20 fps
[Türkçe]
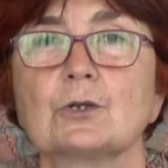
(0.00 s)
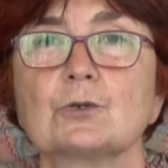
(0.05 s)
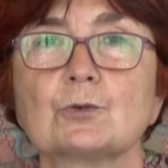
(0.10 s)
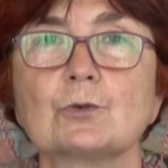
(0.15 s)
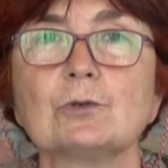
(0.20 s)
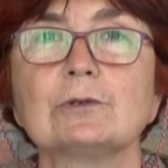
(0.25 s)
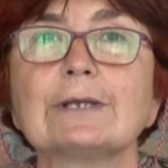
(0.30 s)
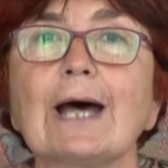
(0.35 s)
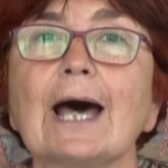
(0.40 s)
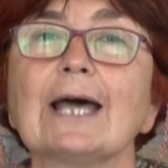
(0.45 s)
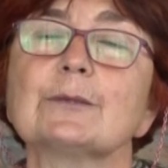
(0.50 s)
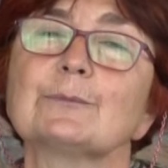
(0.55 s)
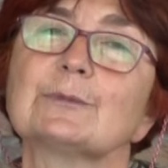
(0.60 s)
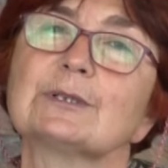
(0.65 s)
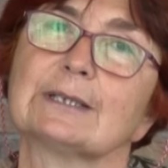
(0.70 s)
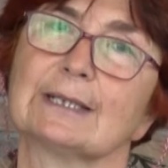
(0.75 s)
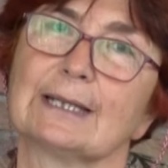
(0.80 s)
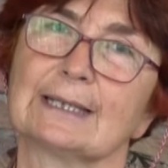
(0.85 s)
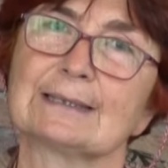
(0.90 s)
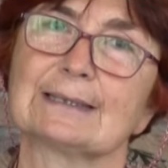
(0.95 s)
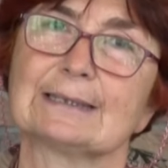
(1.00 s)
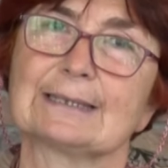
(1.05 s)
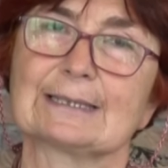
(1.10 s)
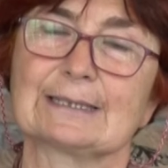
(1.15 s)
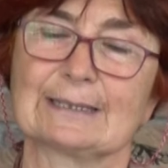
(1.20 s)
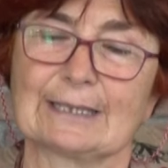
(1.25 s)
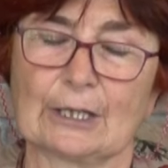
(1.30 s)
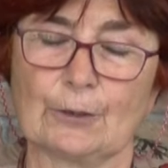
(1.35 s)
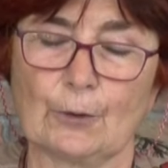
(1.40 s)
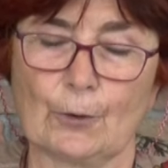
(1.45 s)
Jülde Hanım'ın
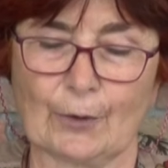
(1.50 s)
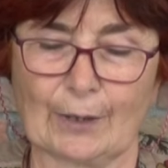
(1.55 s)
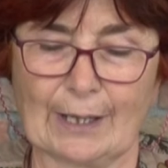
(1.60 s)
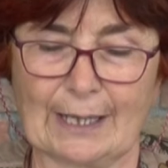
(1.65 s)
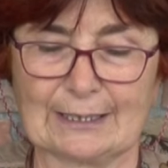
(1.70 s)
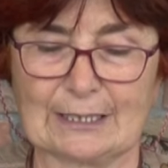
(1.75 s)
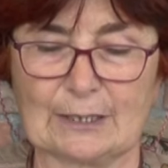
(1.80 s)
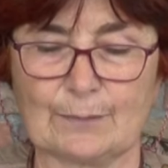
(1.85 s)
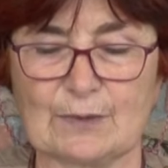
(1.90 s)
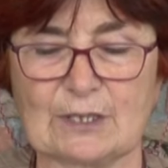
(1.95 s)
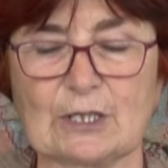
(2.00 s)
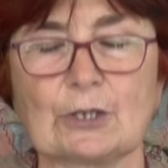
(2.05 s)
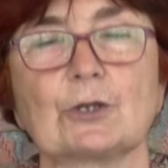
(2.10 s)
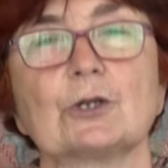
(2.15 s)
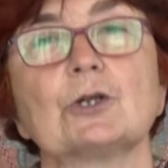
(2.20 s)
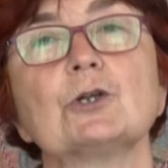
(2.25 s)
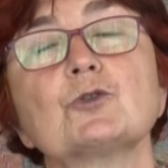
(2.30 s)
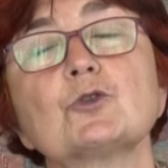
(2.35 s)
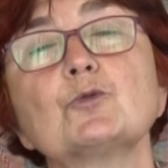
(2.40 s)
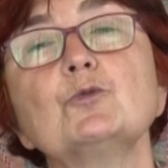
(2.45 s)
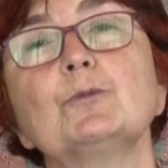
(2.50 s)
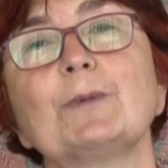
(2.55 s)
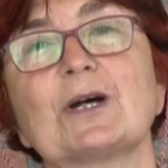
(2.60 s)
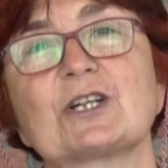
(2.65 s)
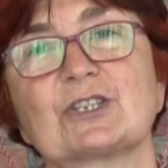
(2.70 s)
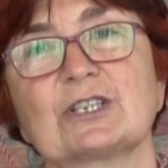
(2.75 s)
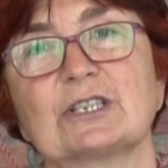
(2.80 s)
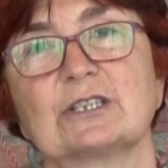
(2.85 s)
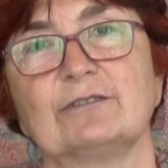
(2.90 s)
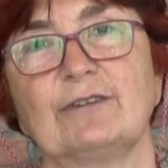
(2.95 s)
anılarından öğrendiğimize göre
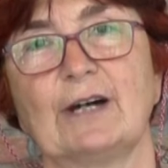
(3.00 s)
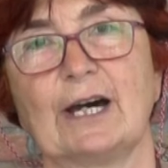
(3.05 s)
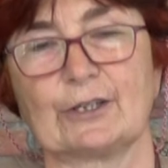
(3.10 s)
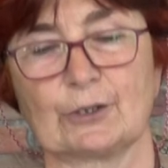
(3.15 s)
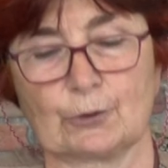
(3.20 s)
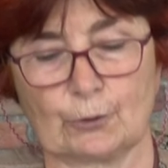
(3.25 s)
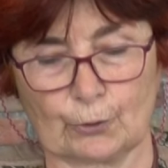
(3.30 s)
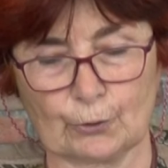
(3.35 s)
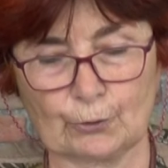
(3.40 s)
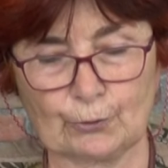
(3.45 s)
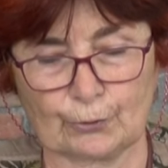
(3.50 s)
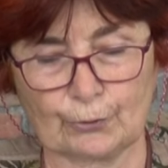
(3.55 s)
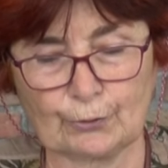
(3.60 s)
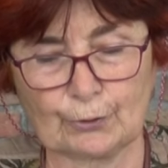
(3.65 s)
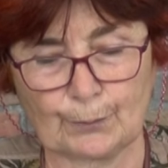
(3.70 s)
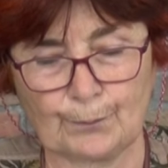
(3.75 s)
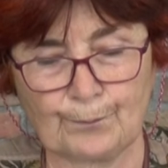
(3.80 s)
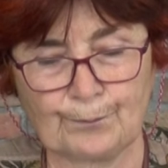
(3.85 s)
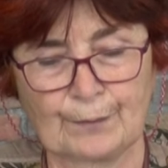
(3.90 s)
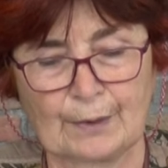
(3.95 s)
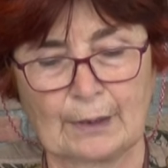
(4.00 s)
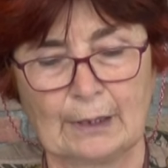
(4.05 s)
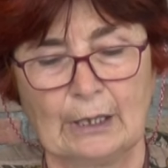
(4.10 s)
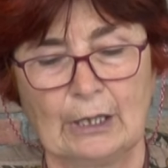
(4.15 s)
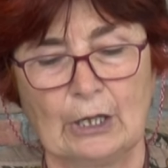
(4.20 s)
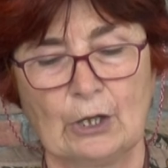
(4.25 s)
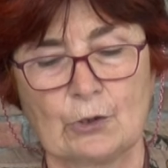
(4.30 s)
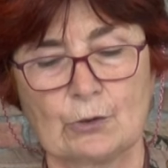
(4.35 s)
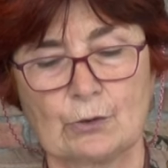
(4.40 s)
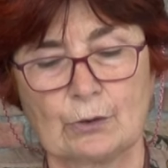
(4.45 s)
Cumhurbaşkanı Fahri Korutürk
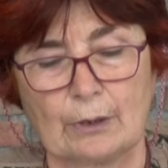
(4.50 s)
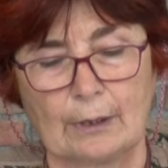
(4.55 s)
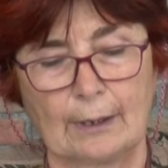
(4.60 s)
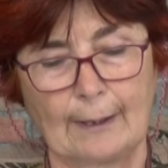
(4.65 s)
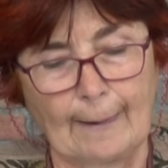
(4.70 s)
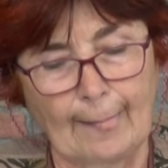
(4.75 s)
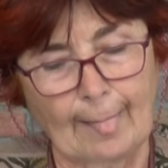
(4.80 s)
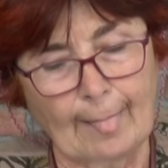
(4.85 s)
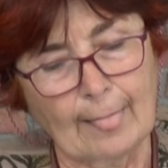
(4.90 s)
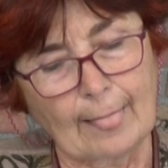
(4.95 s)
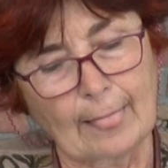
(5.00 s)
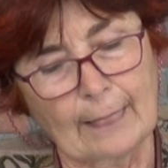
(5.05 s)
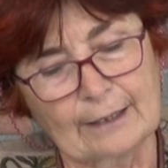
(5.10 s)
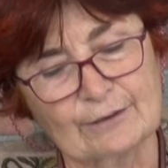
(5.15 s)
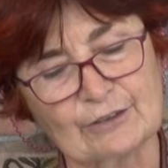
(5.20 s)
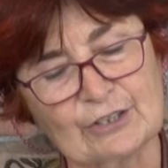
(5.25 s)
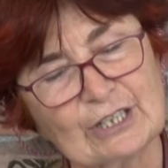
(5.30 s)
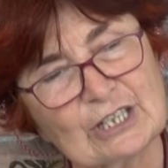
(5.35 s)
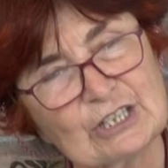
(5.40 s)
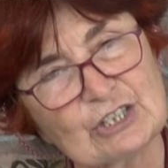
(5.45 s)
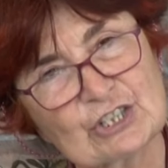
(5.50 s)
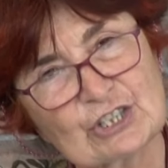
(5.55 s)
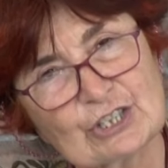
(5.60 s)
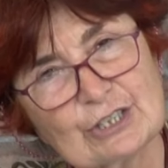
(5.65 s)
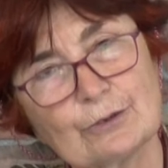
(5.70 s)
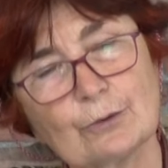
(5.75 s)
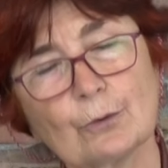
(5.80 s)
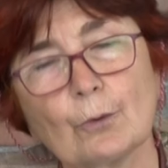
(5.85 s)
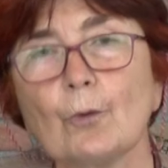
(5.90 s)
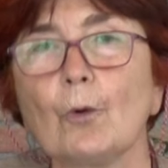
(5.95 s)

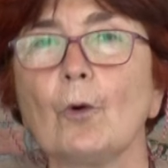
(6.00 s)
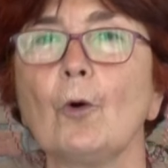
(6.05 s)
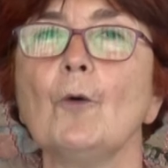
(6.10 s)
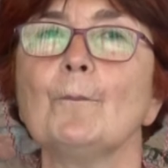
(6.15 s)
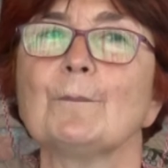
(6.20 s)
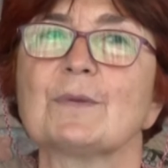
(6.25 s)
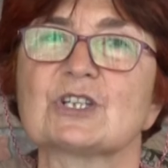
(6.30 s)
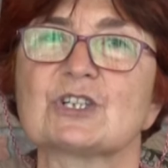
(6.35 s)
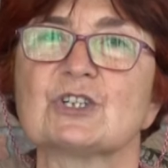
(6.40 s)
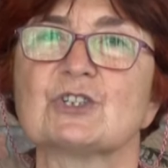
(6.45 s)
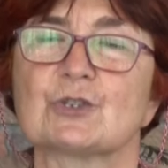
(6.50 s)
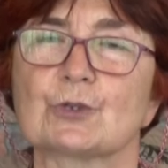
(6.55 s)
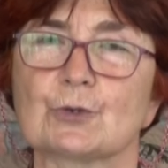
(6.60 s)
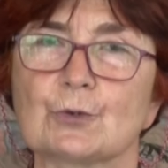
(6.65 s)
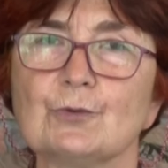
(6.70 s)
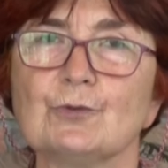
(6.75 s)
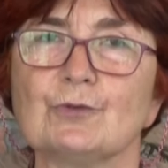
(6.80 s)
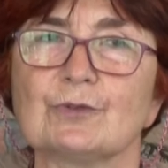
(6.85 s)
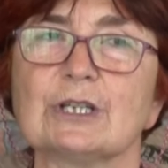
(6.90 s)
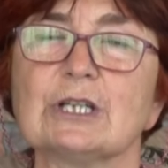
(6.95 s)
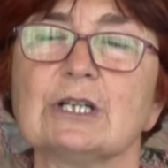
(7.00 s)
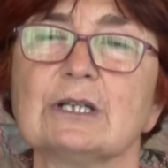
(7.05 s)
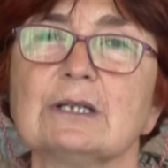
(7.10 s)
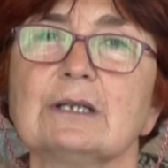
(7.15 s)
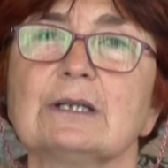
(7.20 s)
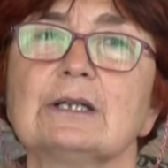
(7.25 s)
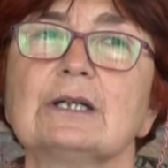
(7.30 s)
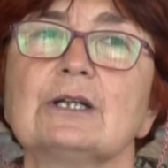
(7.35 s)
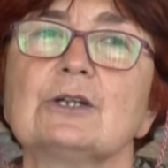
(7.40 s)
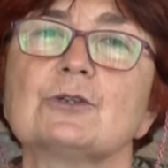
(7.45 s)
direnişin 15. gününde
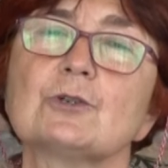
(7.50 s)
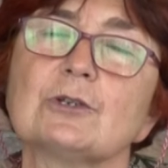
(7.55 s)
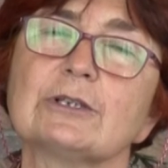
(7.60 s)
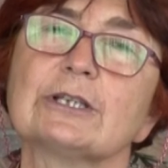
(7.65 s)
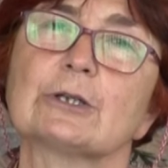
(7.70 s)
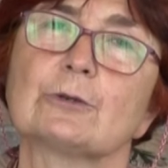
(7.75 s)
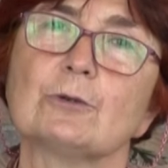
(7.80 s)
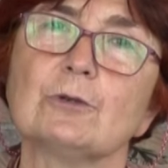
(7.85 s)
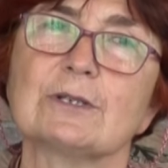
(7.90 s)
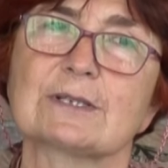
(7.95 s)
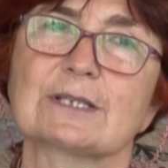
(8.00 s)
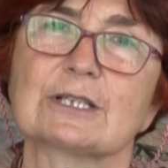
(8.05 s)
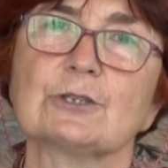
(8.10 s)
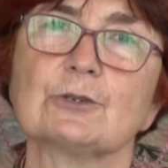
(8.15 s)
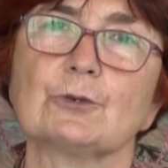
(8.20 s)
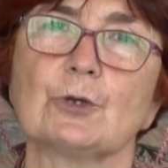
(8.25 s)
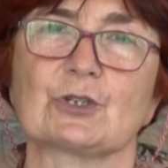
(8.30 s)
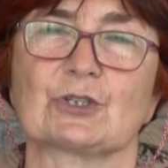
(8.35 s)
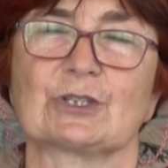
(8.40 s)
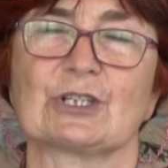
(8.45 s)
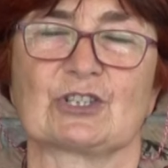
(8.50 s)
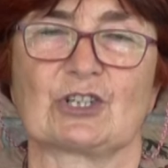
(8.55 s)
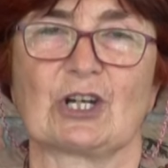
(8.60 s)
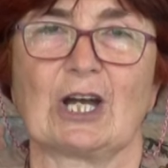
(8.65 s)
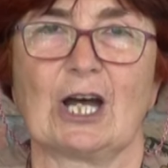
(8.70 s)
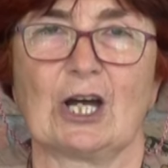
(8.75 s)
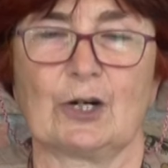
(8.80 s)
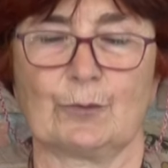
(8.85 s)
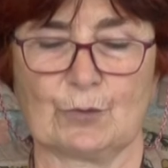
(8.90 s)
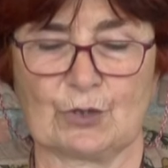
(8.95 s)
Jülde Gülizar'ı köşke
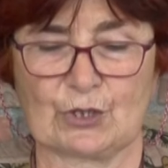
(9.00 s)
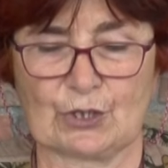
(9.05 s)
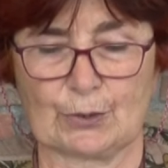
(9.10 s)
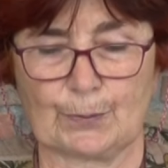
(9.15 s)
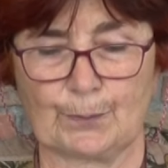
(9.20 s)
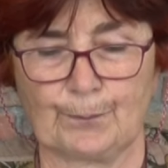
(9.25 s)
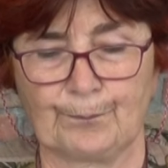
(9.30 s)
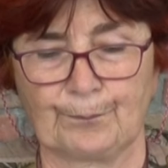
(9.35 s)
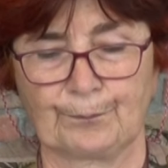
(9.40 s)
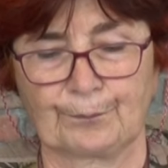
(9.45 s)
çağırmış.